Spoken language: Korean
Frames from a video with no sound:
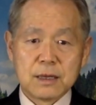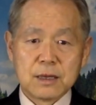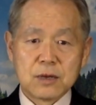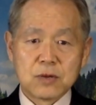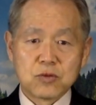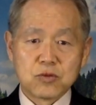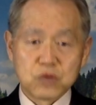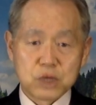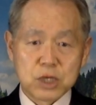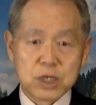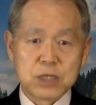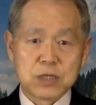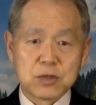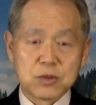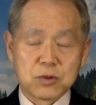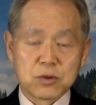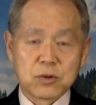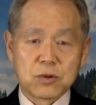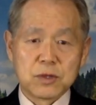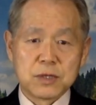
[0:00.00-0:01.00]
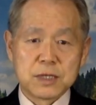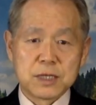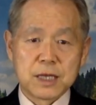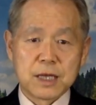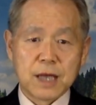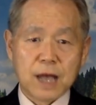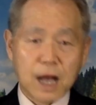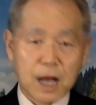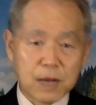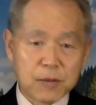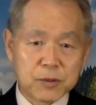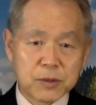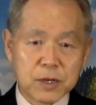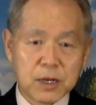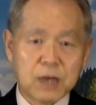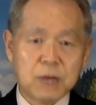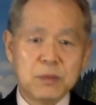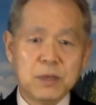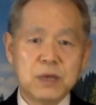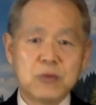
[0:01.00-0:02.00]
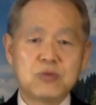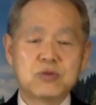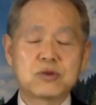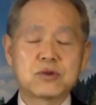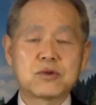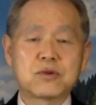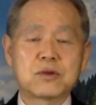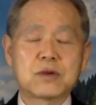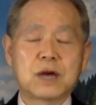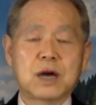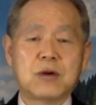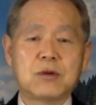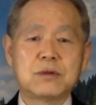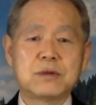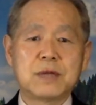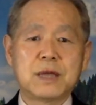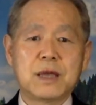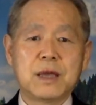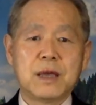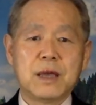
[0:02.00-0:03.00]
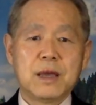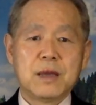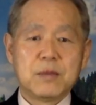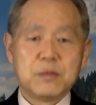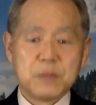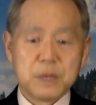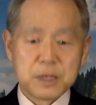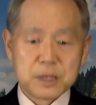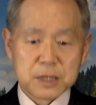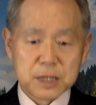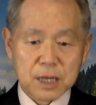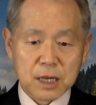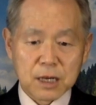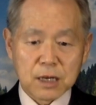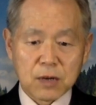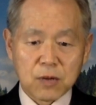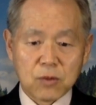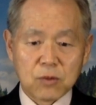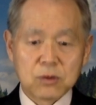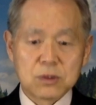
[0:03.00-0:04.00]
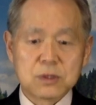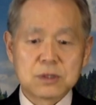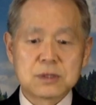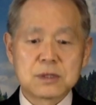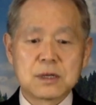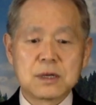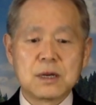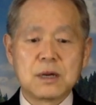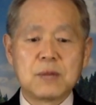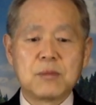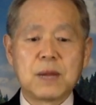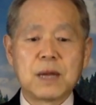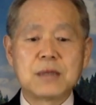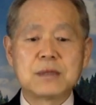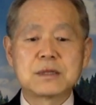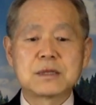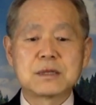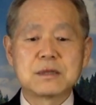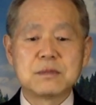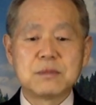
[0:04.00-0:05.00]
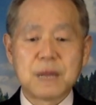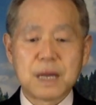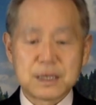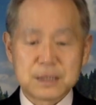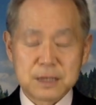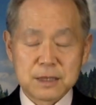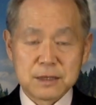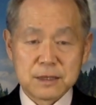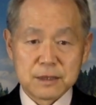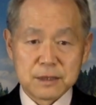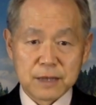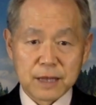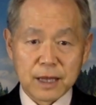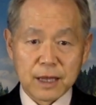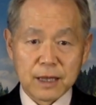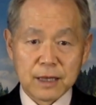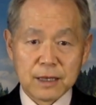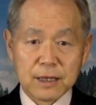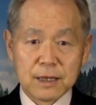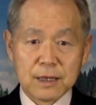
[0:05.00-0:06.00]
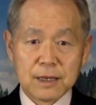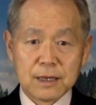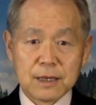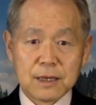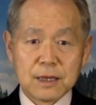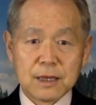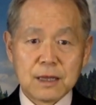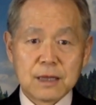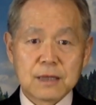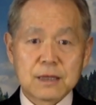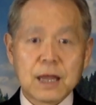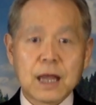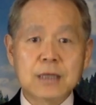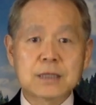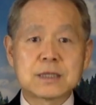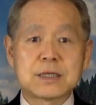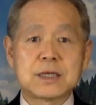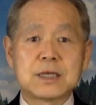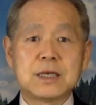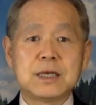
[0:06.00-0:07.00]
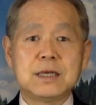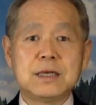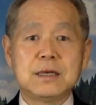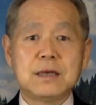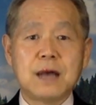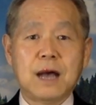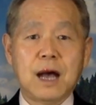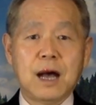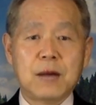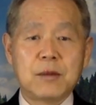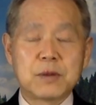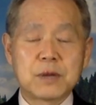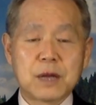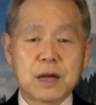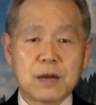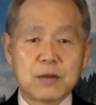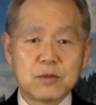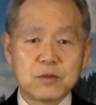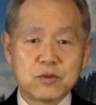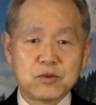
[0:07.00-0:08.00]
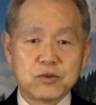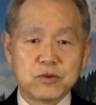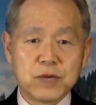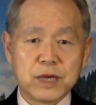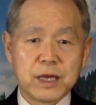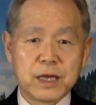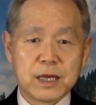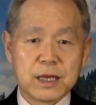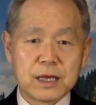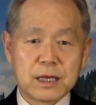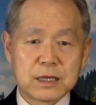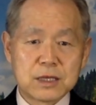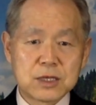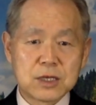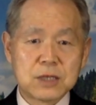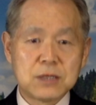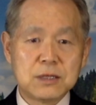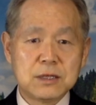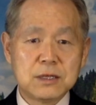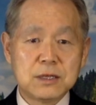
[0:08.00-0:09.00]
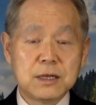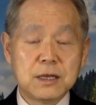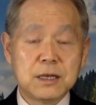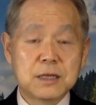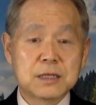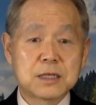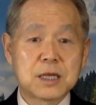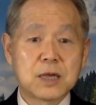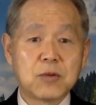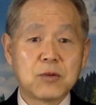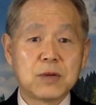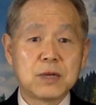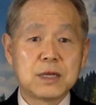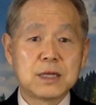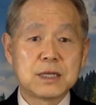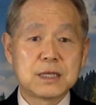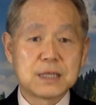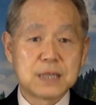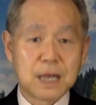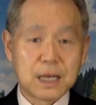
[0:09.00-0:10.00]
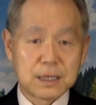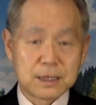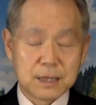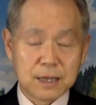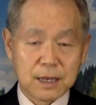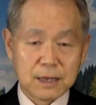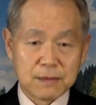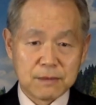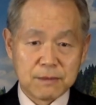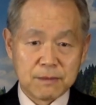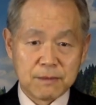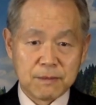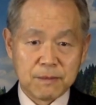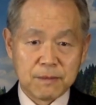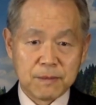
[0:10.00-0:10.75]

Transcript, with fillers: 구체적으로 이제 아브라함의 후손 가운데 메시아가 올 것을 말씀하셨는데 다시 아브라함 후에 천년의 세월이 지난 다음